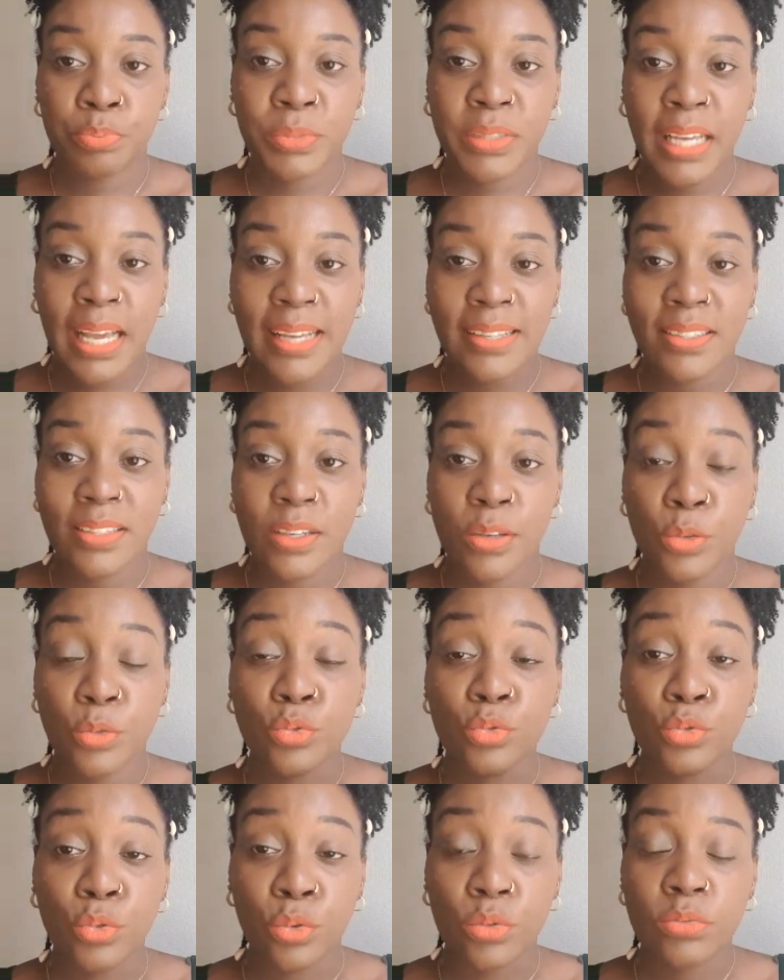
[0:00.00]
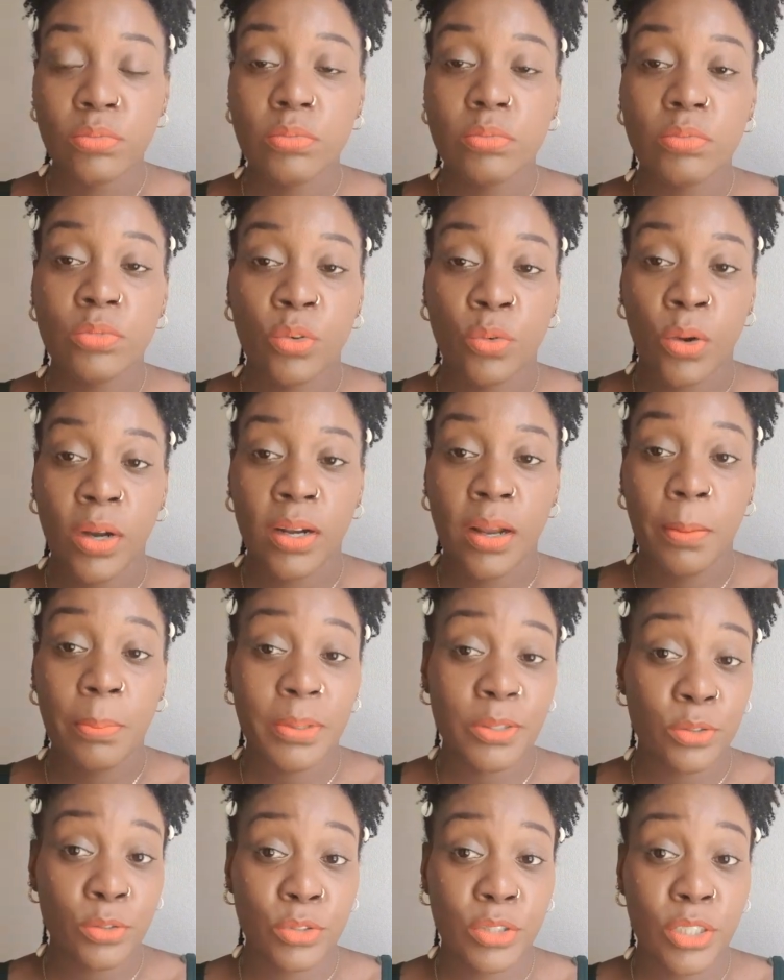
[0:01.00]
tracées ou non. Voilà,
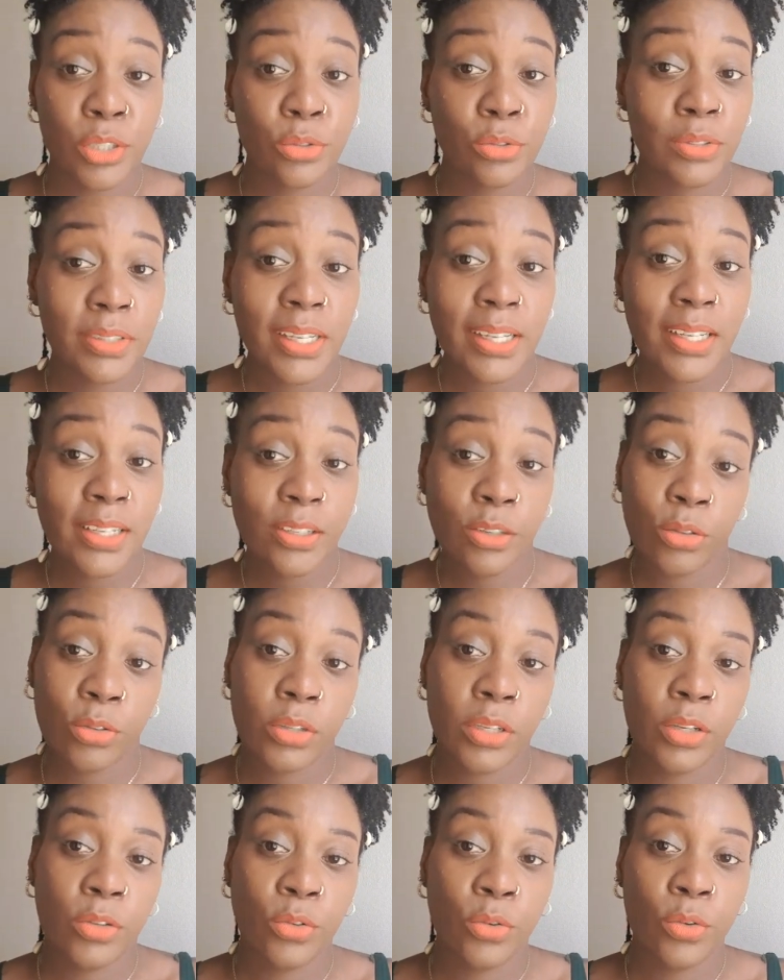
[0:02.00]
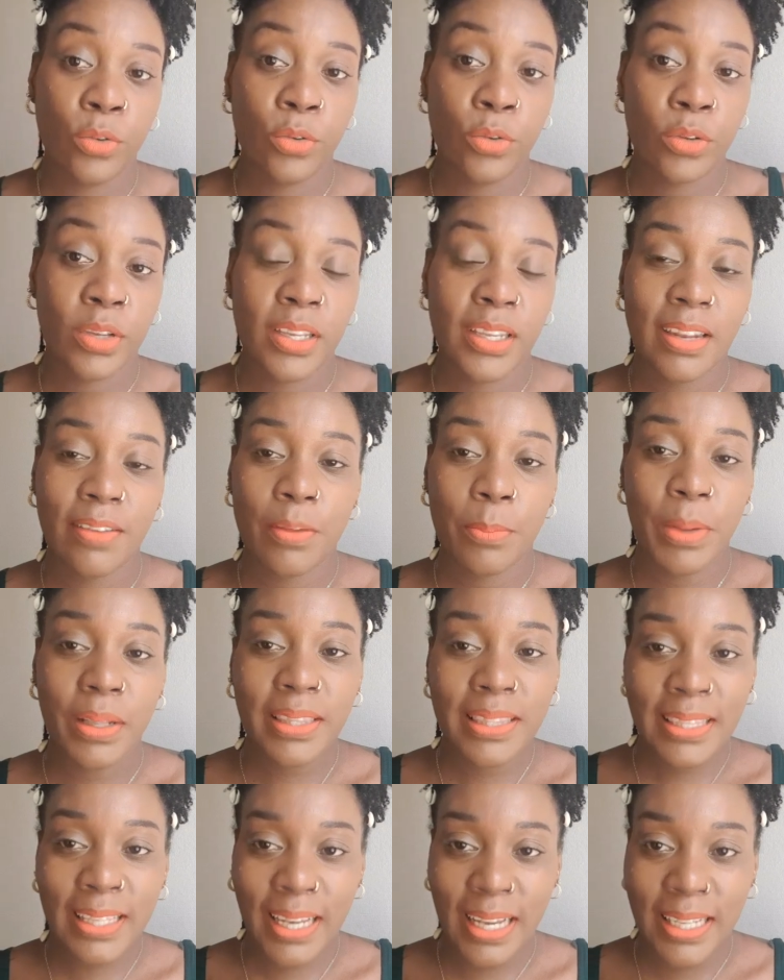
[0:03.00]
parce que j'ai eu des clientes qui n'avaient qui pas
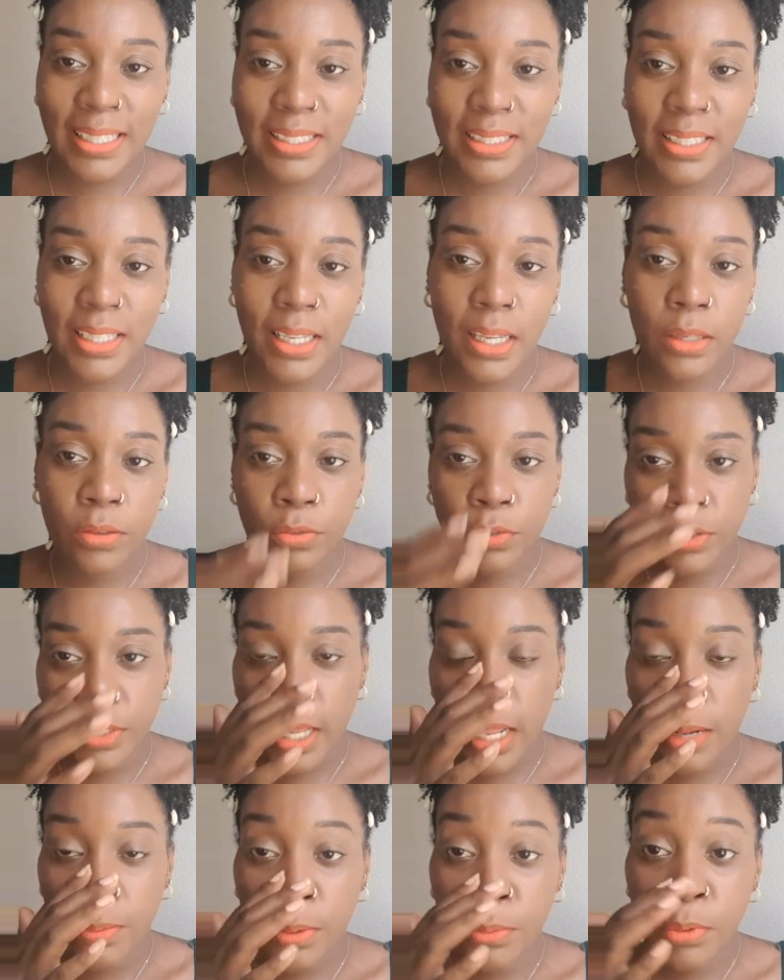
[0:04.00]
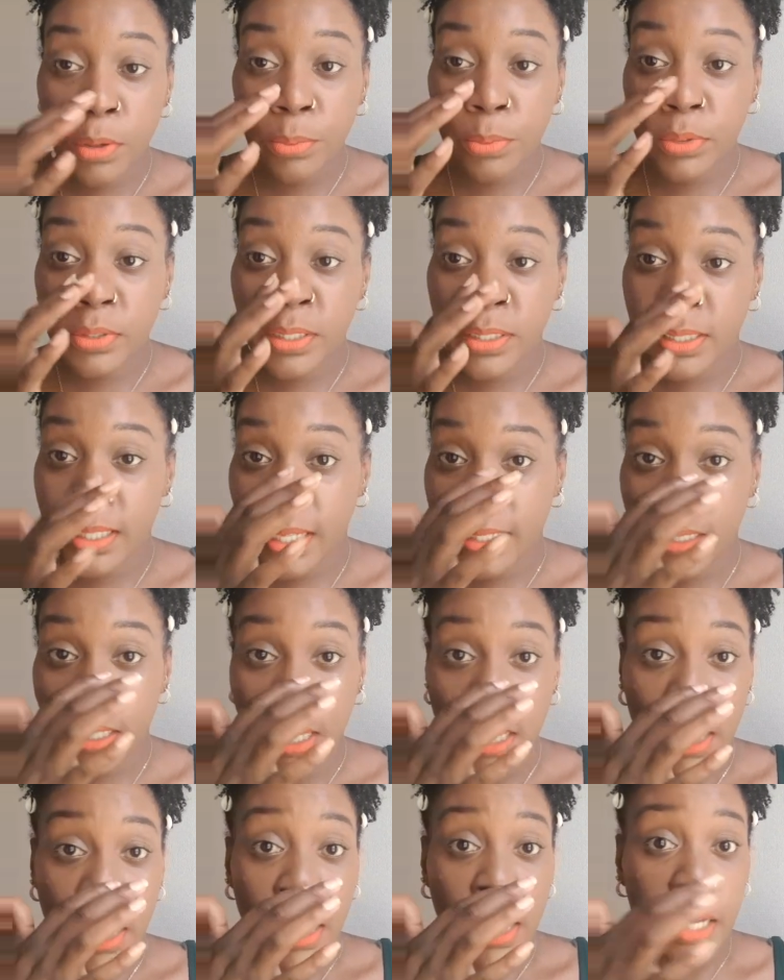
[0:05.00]
tracé. Elles faisaient elles-mêmes leurs petites nattes.
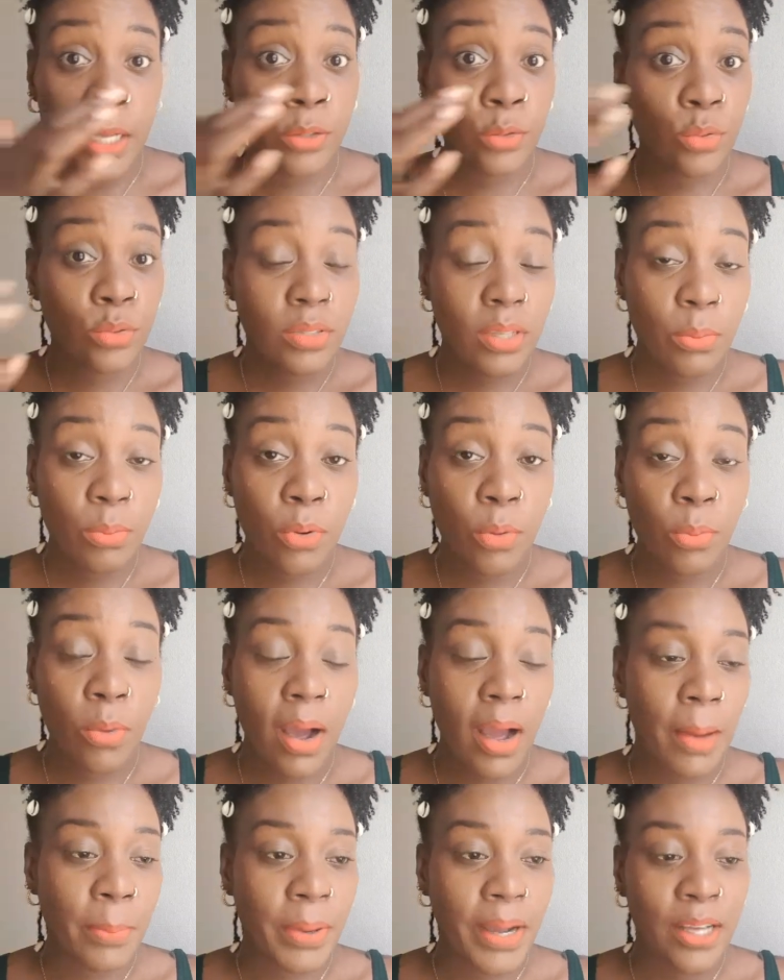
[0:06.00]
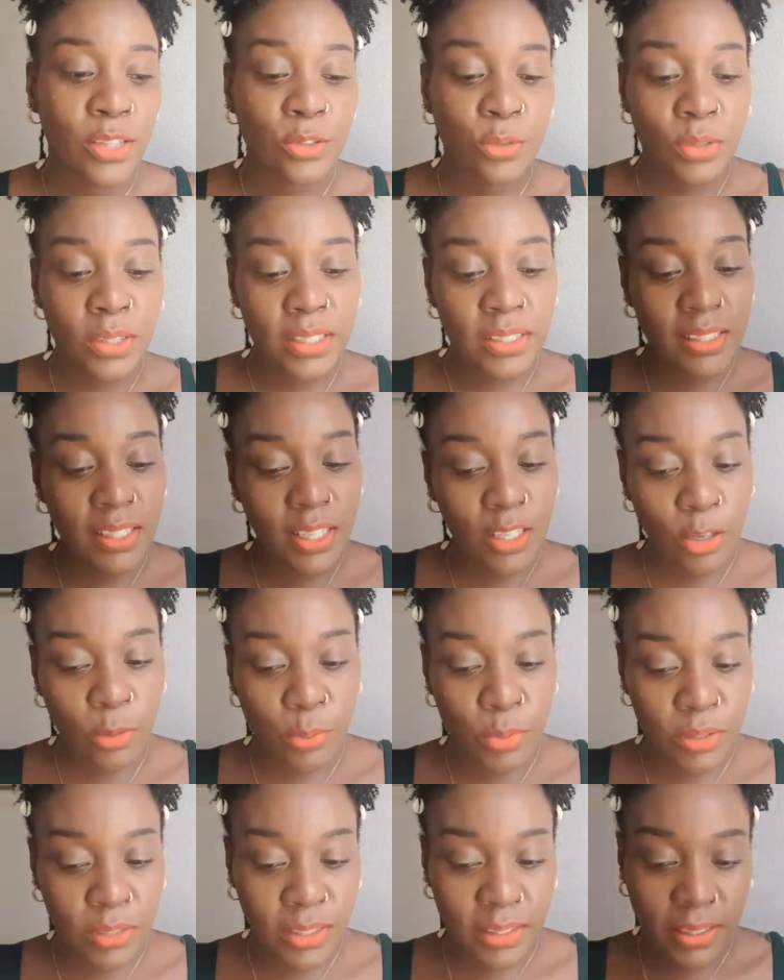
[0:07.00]
Et tout simplement, après, elles ont laissé leurs
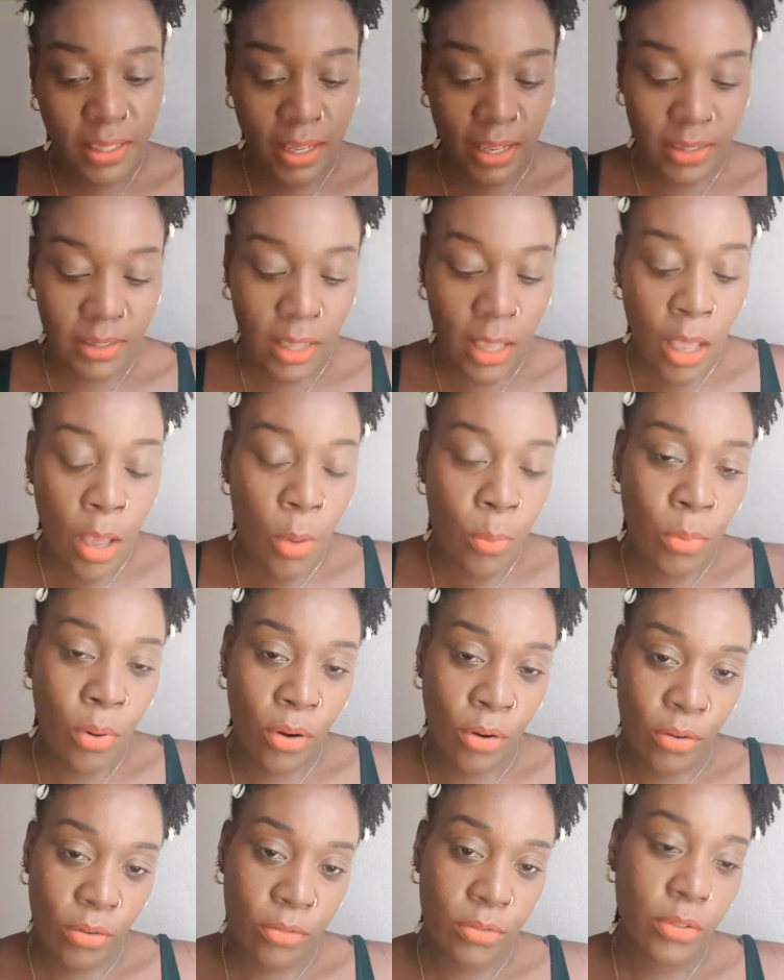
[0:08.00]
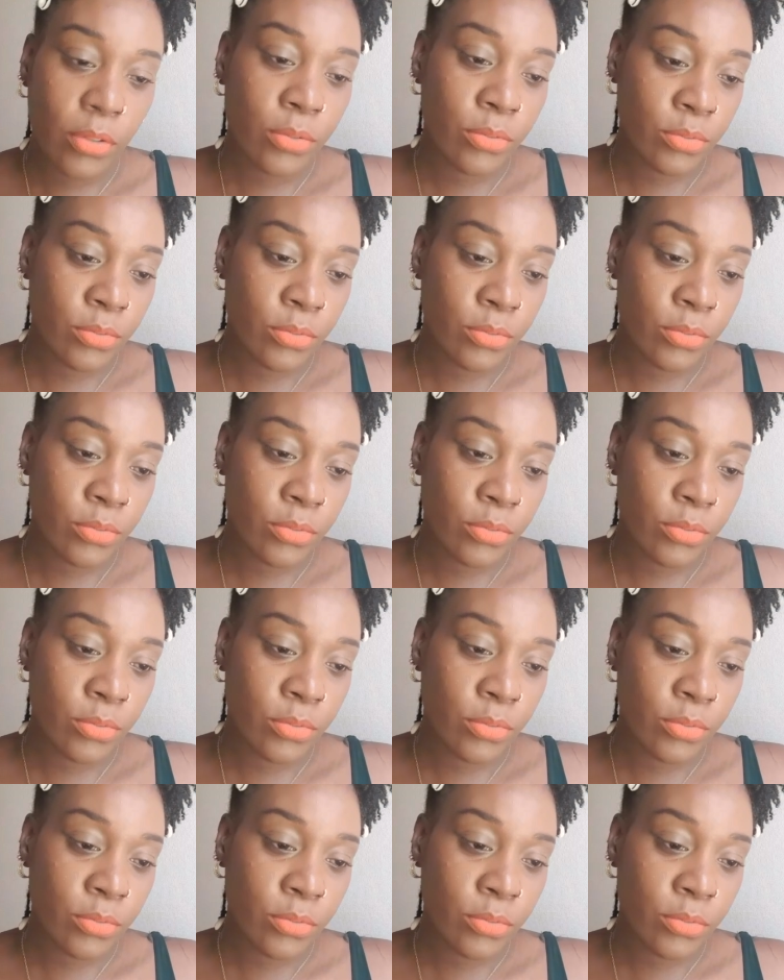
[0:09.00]
petites nattes prendre.